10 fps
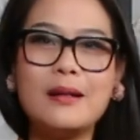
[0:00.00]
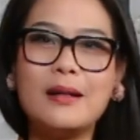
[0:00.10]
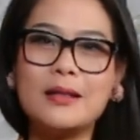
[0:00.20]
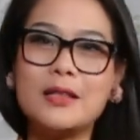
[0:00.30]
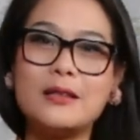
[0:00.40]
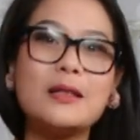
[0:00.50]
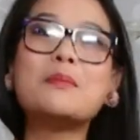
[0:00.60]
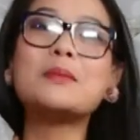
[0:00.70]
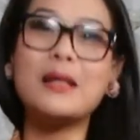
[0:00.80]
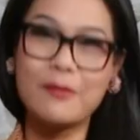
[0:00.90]
ờ, sự
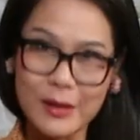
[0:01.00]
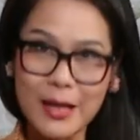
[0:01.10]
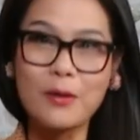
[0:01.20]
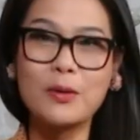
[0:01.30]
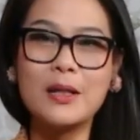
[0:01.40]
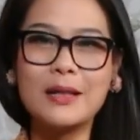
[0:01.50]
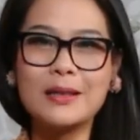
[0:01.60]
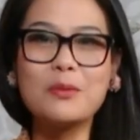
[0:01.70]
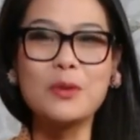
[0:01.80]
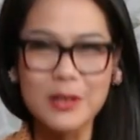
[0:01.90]
tâm tình với nhau
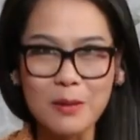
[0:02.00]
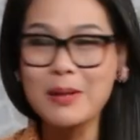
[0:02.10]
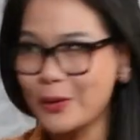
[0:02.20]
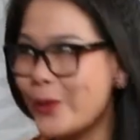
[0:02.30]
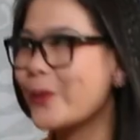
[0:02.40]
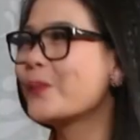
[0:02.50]
trong cuộc sống mà thôi